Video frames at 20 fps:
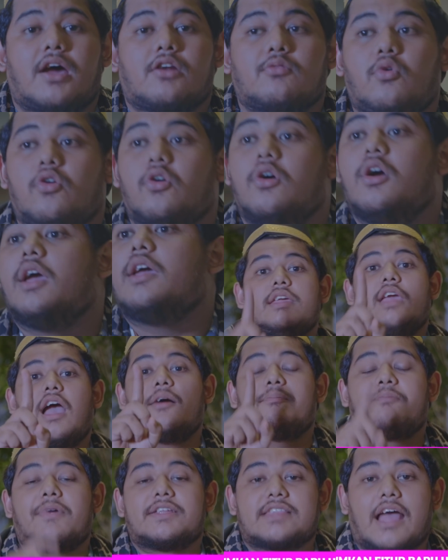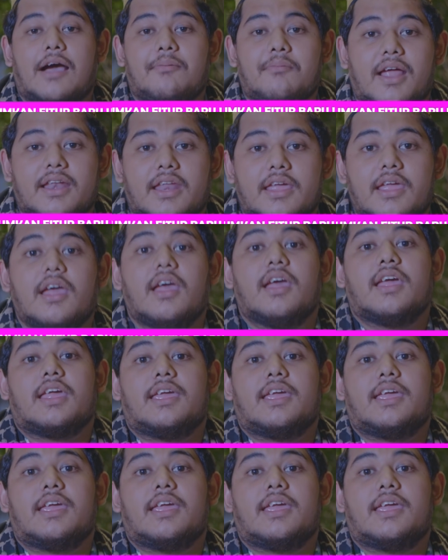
baru bu. Yang pertama nih,